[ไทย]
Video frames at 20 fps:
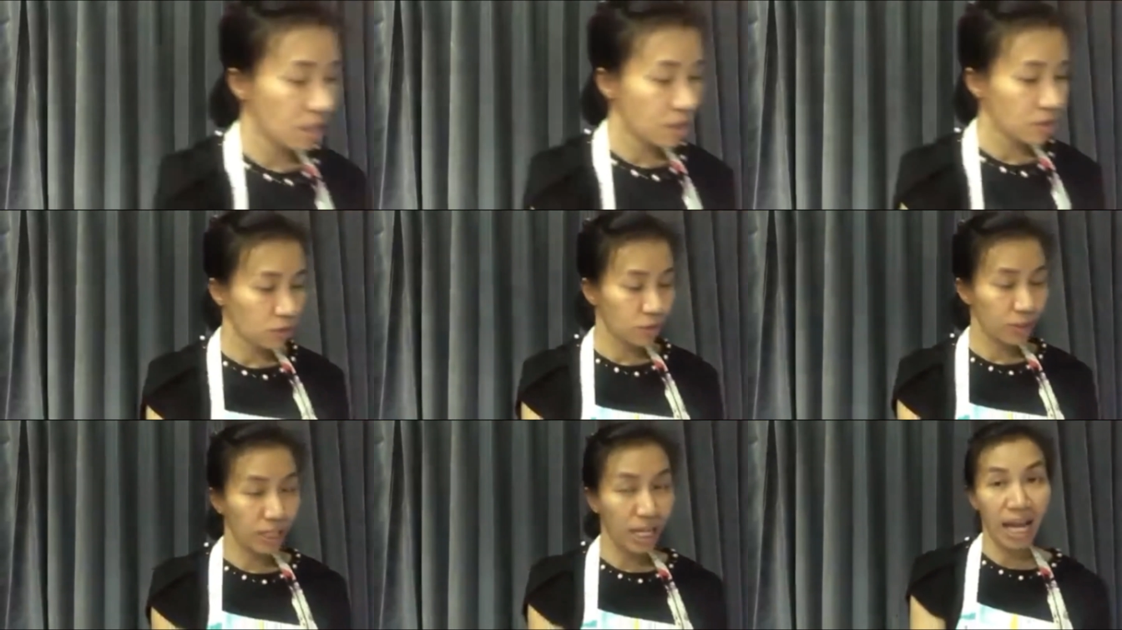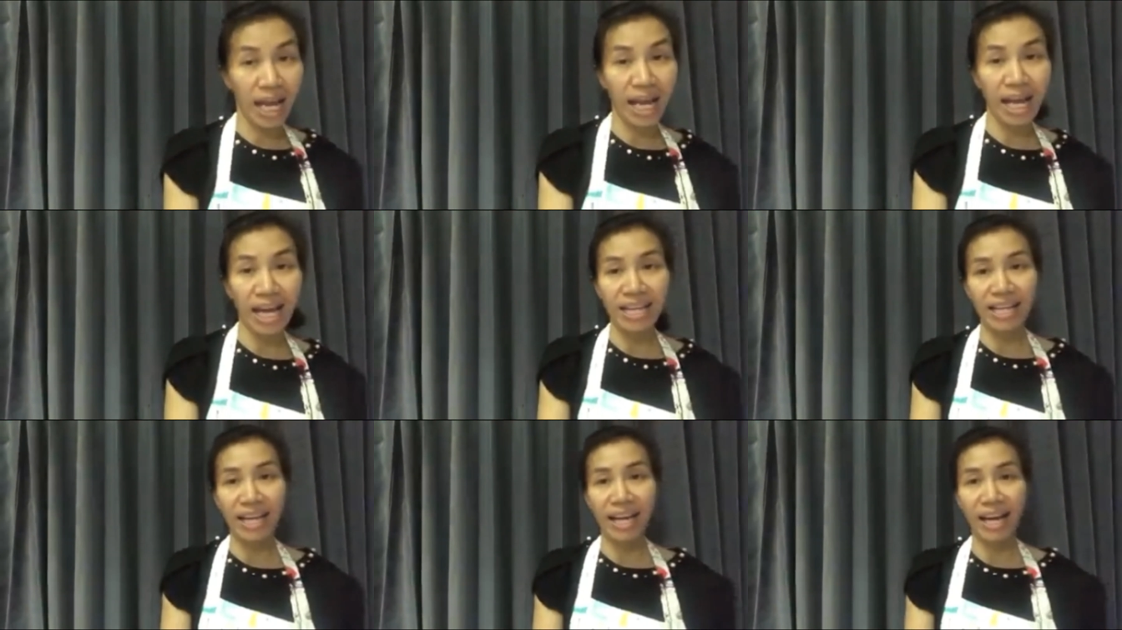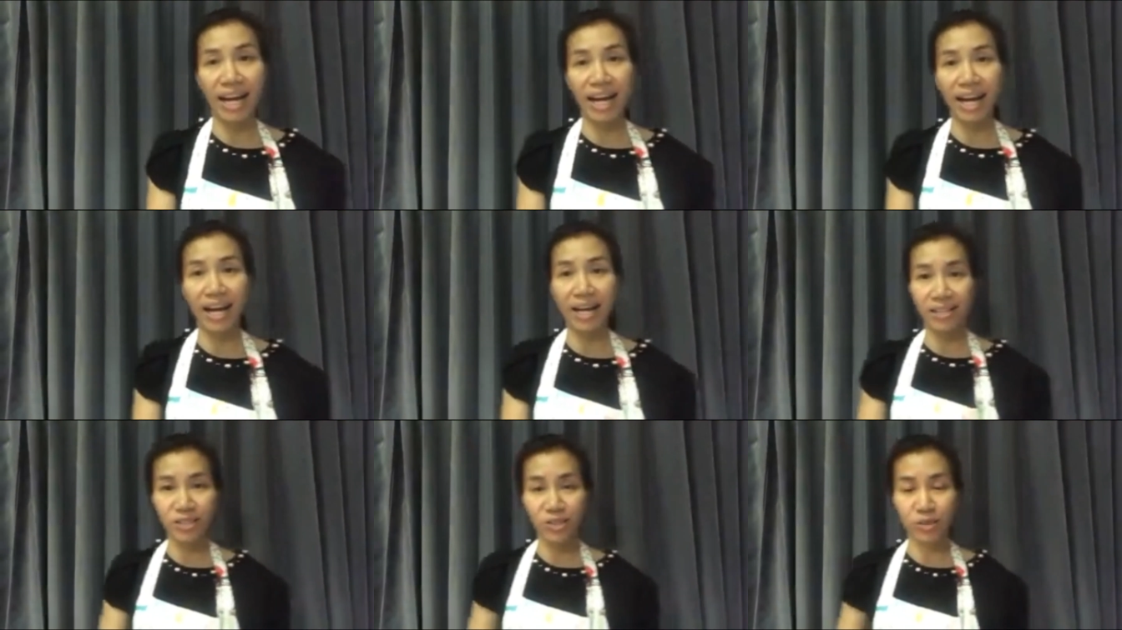สุดท้ายนะ
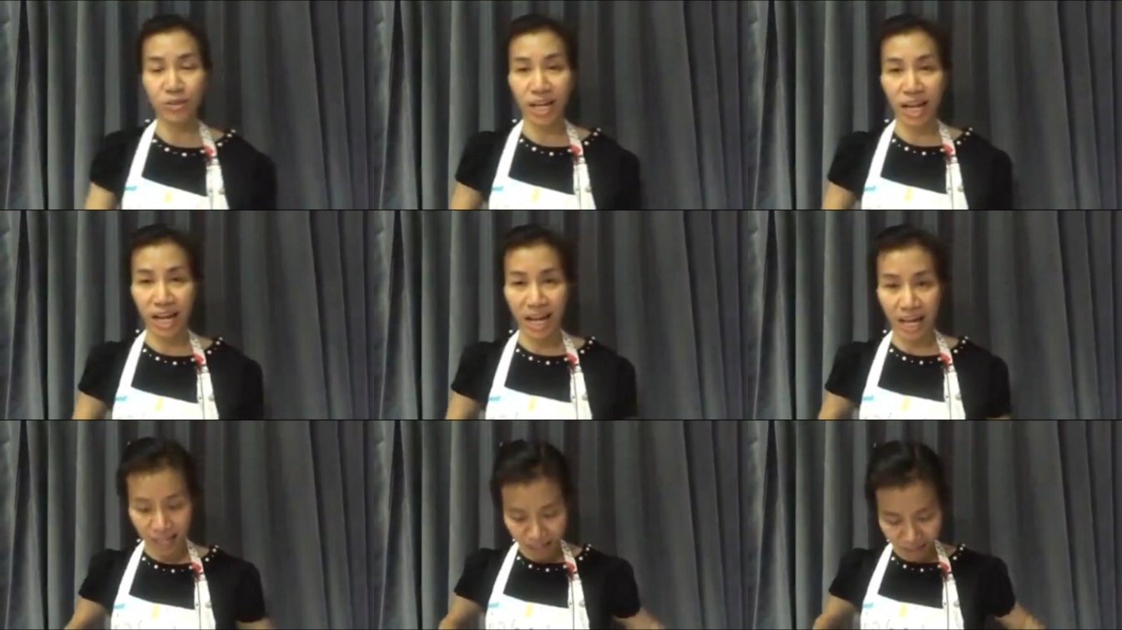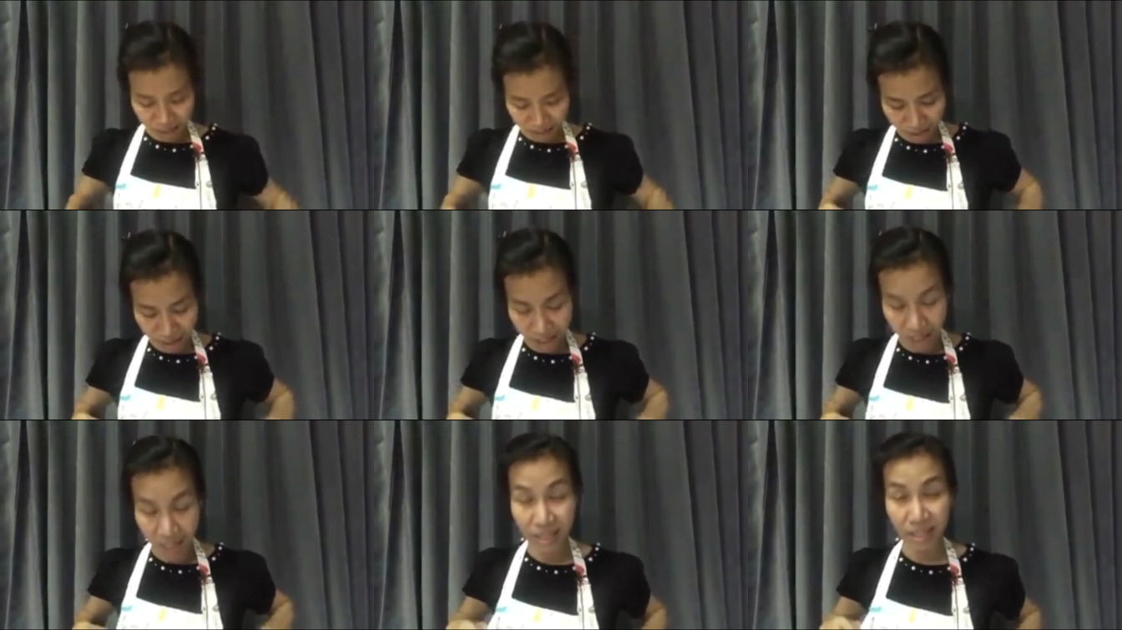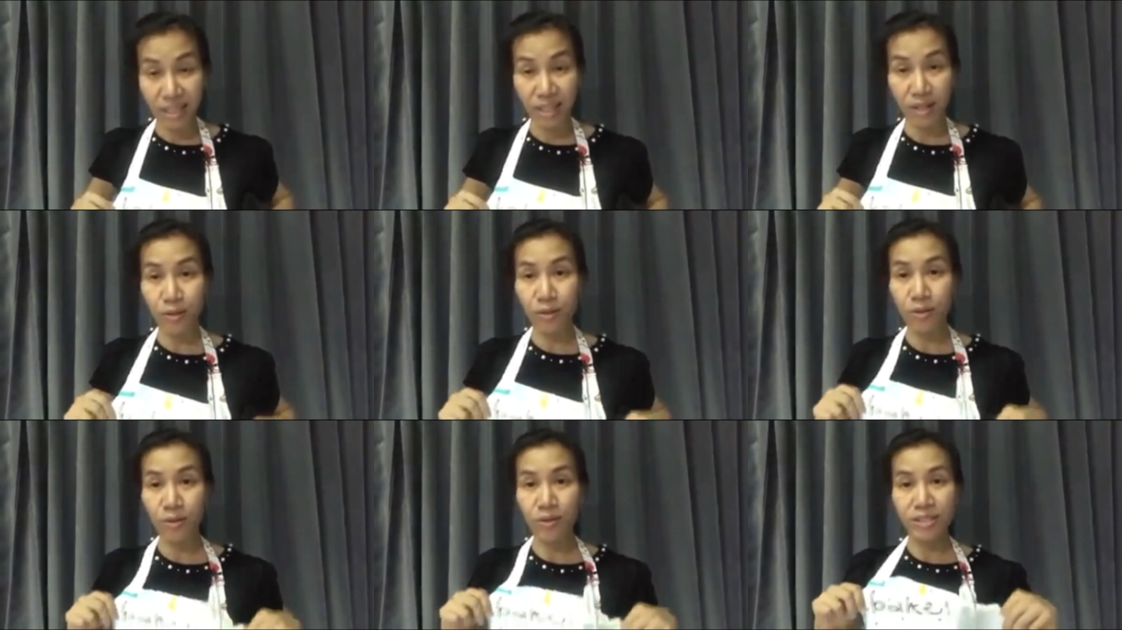คะสุดท้ายเห็นที่
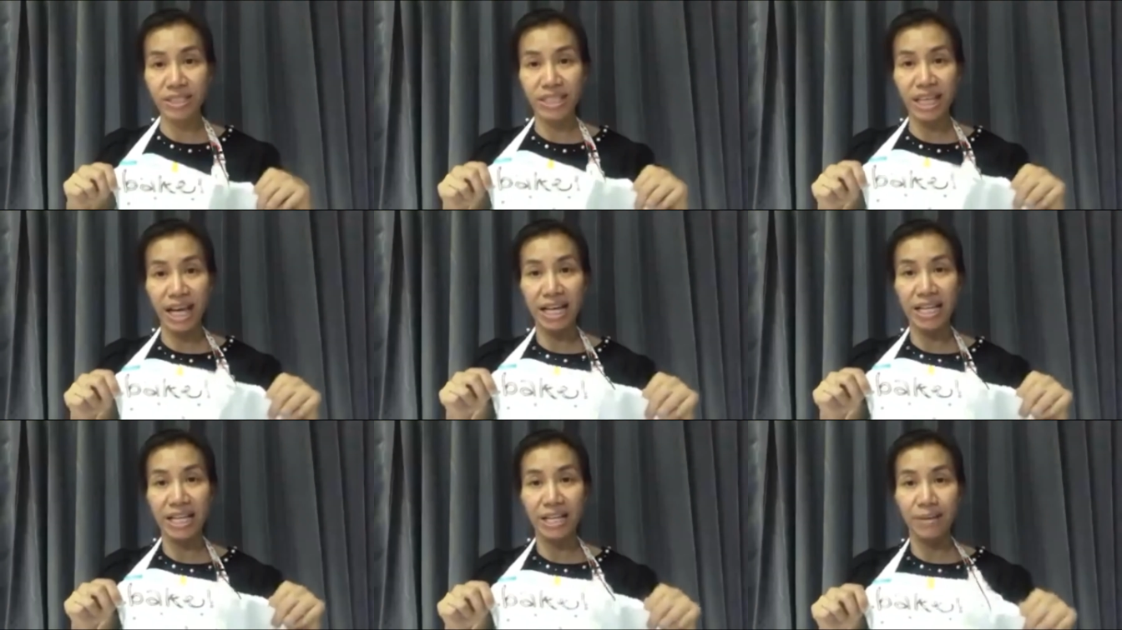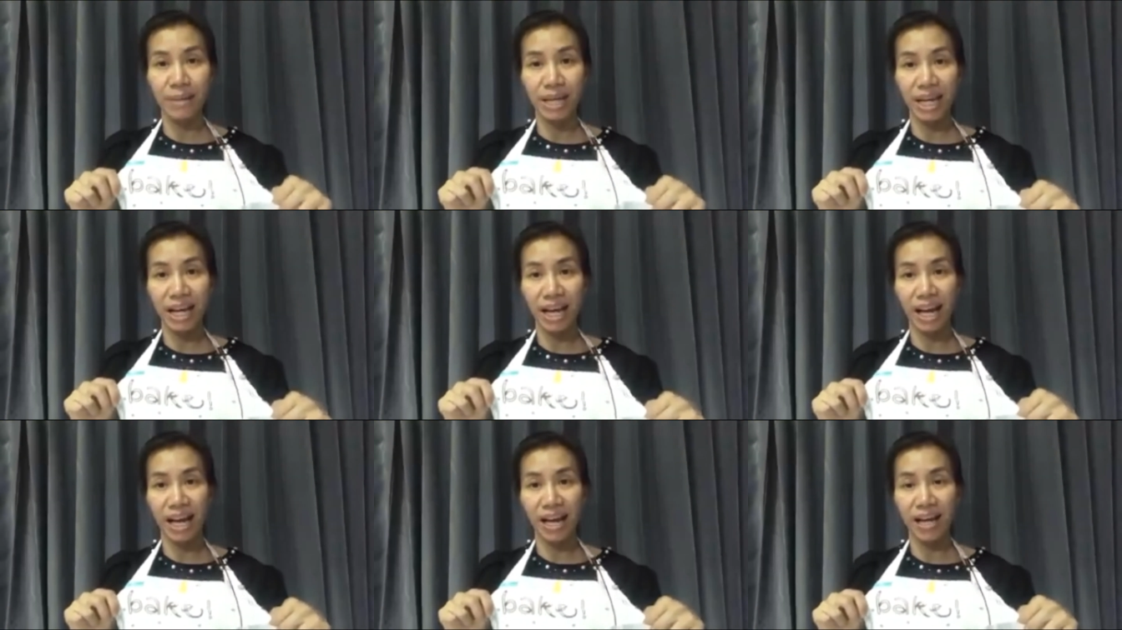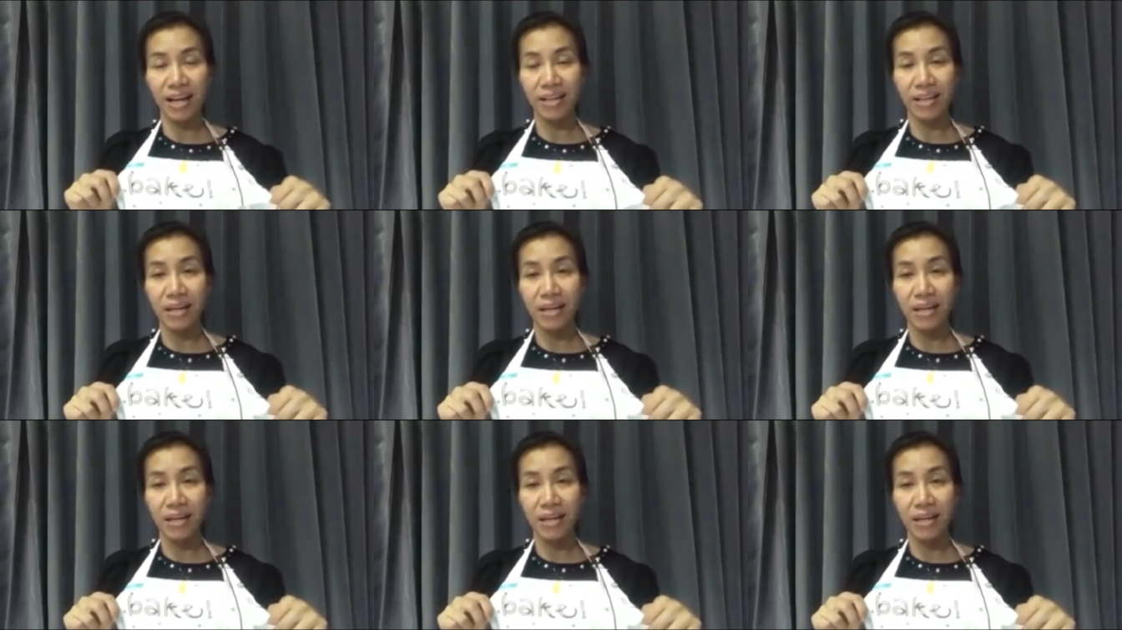ครูหมดใส่นี้ไหมคะ